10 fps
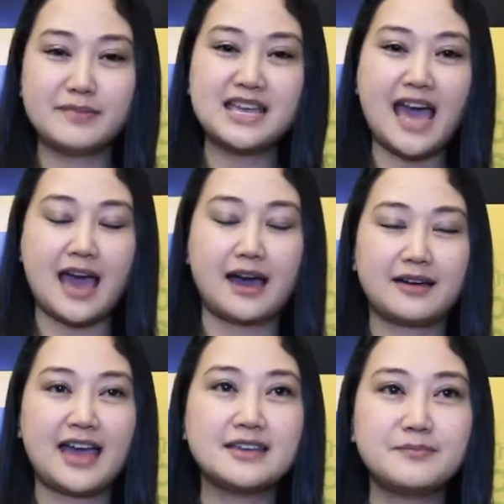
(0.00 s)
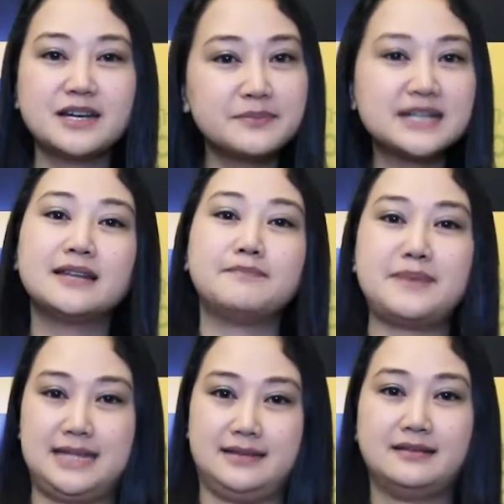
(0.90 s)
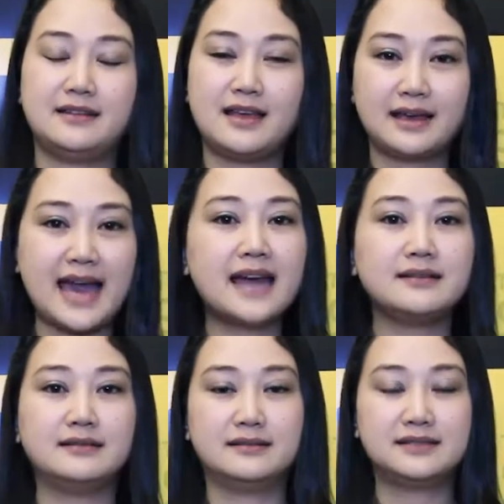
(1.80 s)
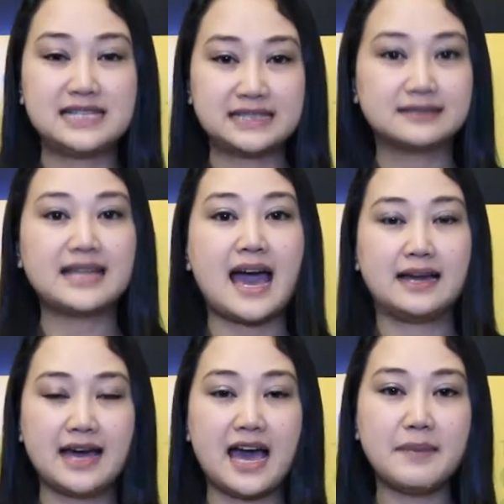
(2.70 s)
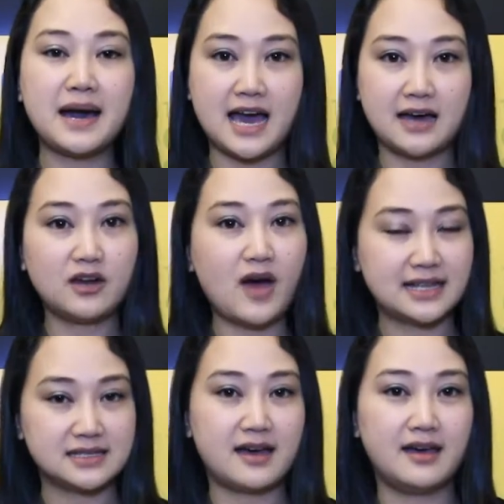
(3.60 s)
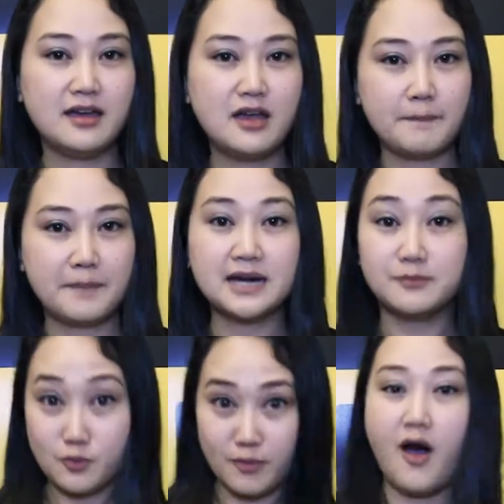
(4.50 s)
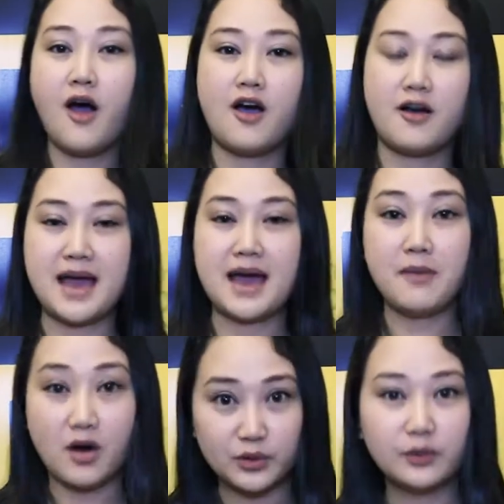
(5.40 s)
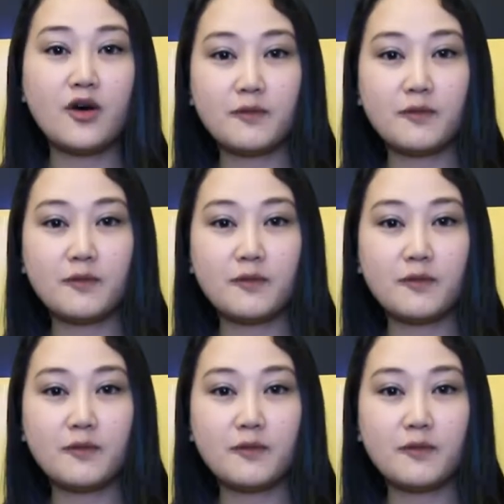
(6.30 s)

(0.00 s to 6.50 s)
ไม่อยากให้เพื่อนๆปิดกั้นสิ่งต่างๆนะคะ บางครั้งเราอาจจะเปิดมุมมองออกมามองดูโลก